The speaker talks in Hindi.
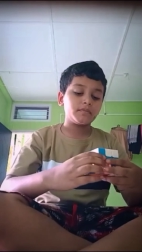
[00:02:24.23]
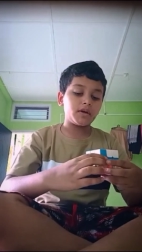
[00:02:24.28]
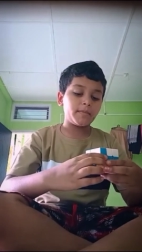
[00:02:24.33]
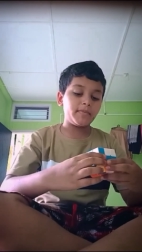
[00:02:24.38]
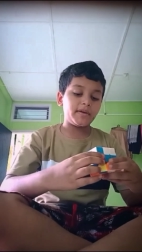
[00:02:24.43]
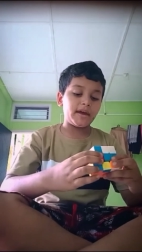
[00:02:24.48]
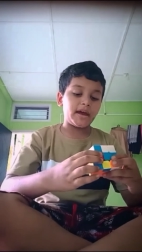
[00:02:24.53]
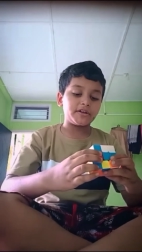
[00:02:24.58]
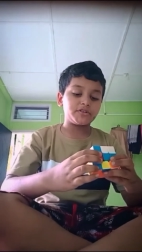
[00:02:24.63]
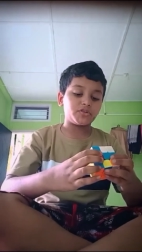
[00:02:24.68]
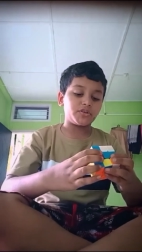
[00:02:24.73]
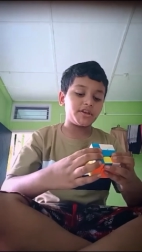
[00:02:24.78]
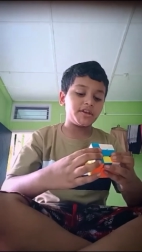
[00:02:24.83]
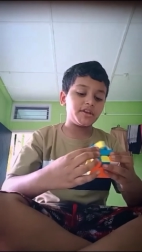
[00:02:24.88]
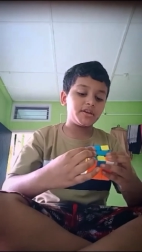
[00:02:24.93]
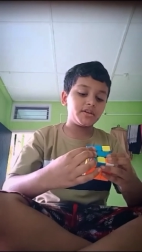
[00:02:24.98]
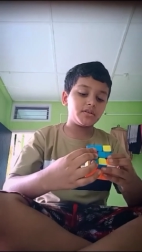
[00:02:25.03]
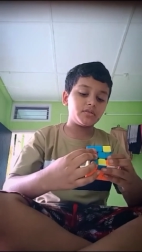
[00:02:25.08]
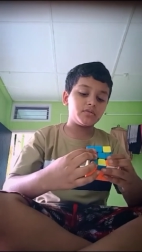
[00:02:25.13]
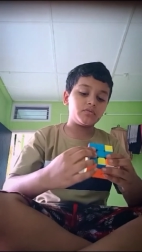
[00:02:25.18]
अभी यार
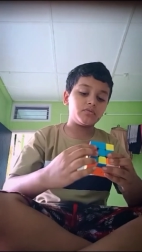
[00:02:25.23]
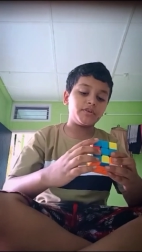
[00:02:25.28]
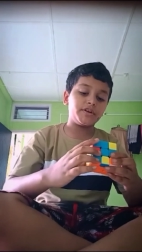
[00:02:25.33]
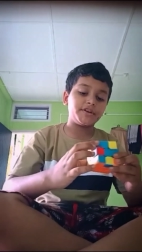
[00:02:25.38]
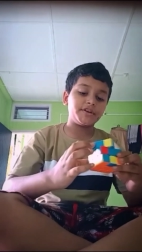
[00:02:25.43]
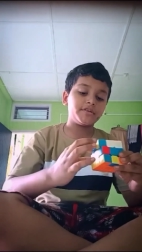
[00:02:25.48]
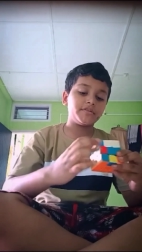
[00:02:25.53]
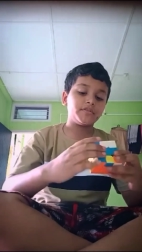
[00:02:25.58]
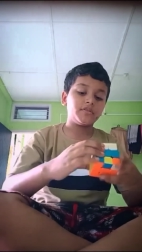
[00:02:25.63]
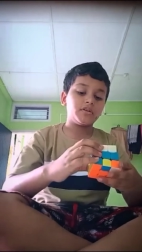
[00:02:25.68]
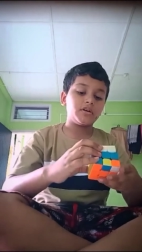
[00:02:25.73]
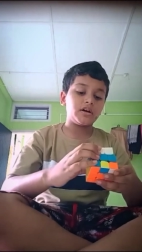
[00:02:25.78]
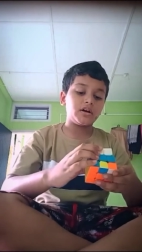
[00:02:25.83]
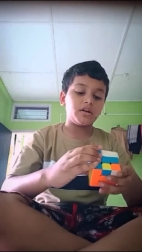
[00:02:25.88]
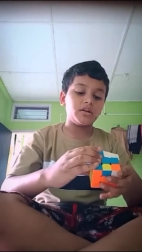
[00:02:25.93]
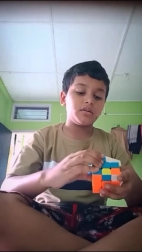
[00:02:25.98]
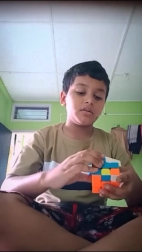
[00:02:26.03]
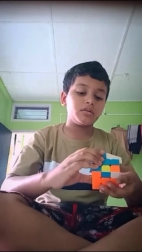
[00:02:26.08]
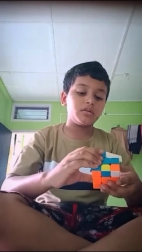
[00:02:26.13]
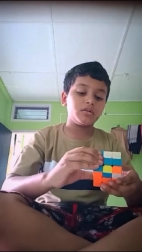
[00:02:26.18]
सॉरी वेट
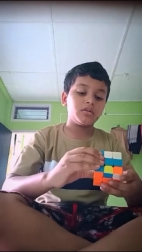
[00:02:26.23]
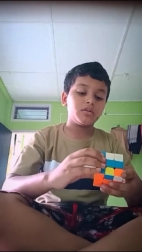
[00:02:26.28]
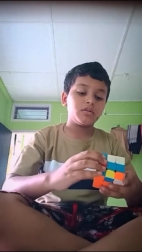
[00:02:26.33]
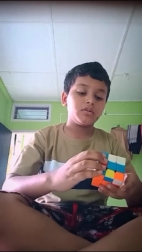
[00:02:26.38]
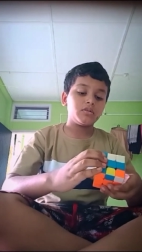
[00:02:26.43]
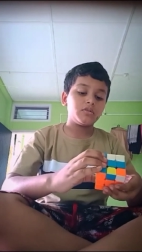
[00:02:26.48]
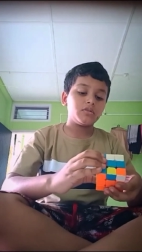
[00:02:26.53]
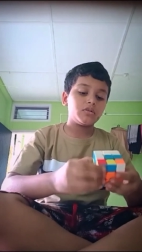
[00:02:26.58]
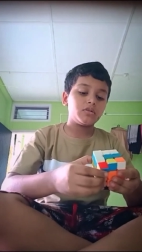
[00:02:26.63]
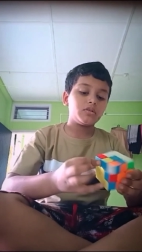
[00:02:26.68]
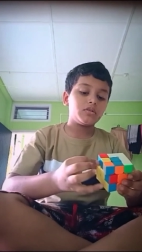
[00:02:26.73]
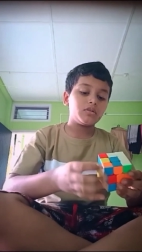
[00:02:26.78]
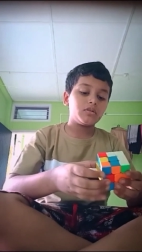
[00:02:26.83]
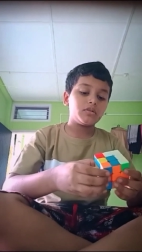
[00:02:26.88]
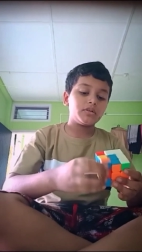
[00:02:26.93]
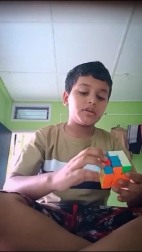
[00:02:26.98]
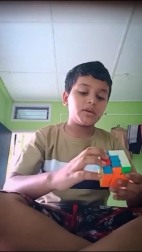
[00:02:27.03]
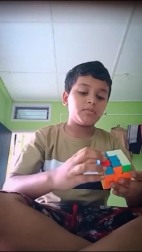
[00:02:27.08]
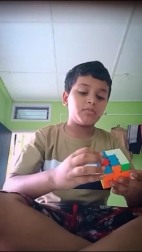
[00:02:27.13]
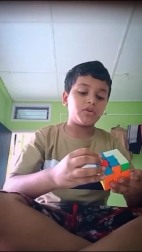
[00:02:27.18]
हाँ
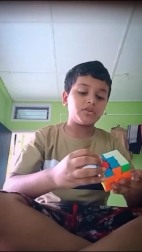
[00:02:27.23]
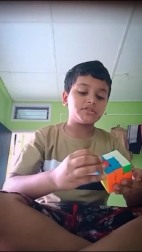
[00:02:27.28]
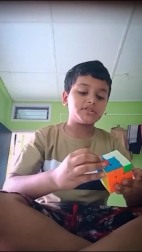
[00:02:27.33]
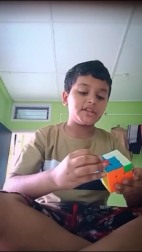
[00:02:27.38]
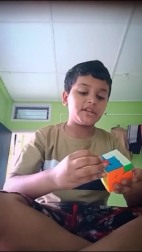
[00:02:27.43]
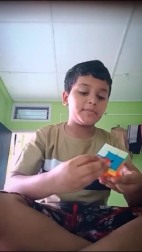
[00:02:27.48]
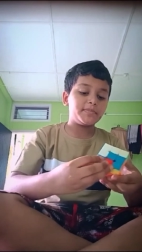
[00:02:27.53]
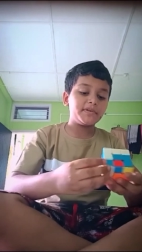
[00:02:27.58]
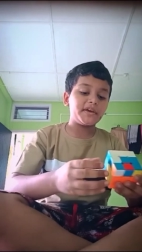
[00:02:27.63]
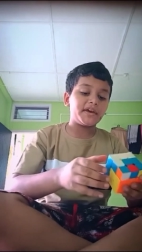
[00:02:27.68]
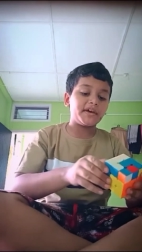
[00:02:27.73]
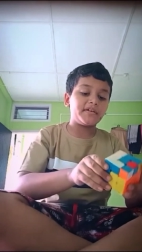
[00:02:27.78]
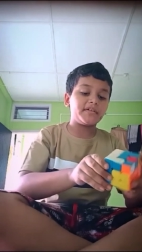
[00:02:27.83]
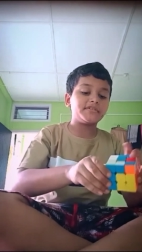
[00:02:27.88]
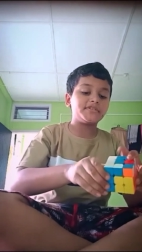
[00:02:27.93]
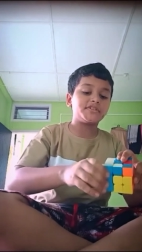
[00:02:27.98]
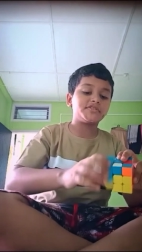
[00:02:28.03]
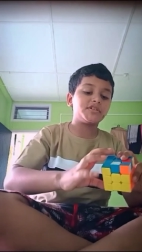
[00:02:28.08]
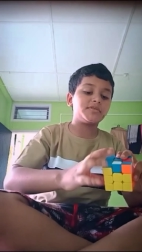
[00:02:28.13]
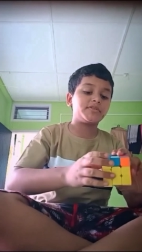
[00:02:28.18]
ये बहुत स्लीपी
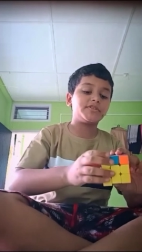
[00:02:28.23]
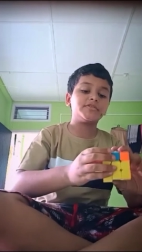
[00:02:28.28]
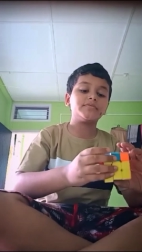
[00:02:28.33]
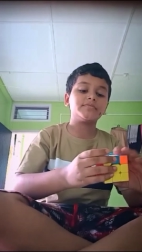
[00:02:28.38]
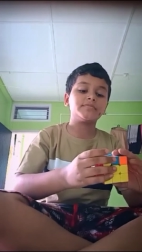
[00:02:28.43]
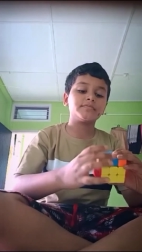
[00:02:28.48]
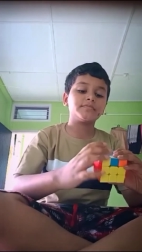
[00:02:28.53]
है सच्ची में